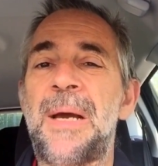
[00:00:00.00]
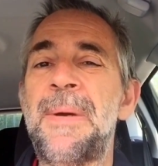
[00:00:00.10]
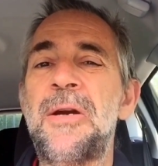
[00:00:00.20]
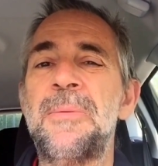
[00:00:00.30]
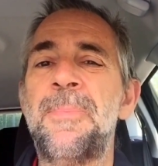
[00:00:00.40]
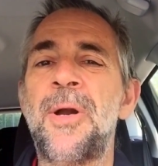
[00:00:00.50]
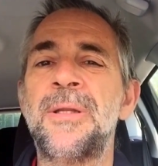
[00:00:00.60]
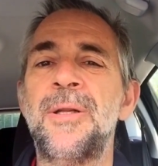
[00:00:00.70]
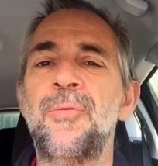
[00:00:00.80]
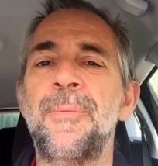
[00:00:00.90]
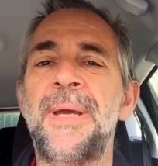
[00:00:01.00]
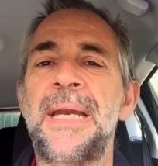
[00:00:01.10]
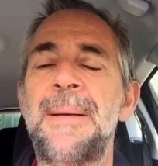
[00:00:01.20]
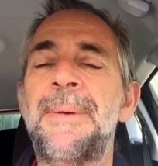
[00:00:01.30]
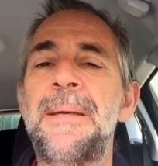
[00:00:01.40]
A me non importa il tuo
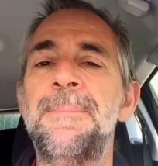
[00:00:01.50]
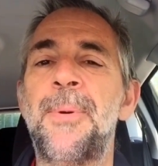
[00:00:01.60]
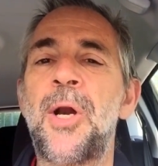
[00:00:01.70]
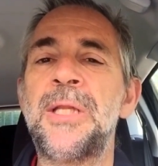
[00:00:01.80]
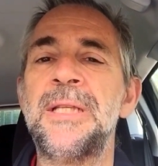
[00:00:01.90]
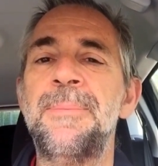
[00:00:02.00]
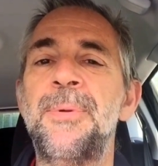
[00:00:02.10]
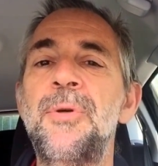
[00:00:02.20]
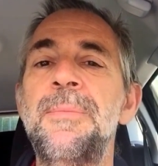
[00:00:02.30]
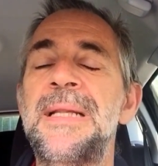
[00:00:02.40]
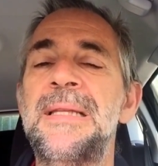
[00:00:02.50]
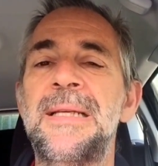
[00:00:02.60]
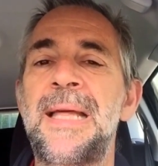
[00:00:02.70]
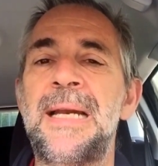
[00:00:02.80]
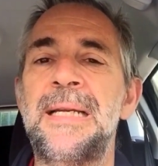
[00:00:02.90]
bene, a me importa di più
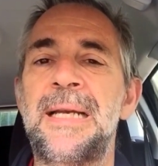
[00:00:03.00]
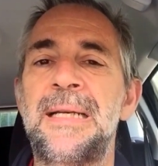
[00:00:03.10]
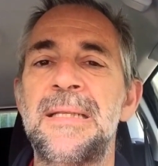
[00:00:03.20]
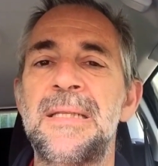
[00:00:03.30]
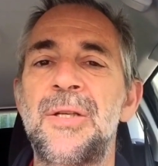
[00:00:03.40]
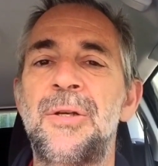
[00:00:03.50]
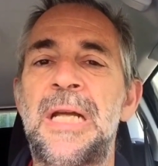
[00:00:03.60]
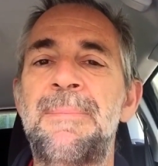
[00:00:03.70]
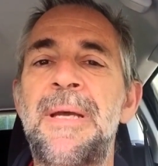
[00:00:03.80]
mantenere la relazione, a me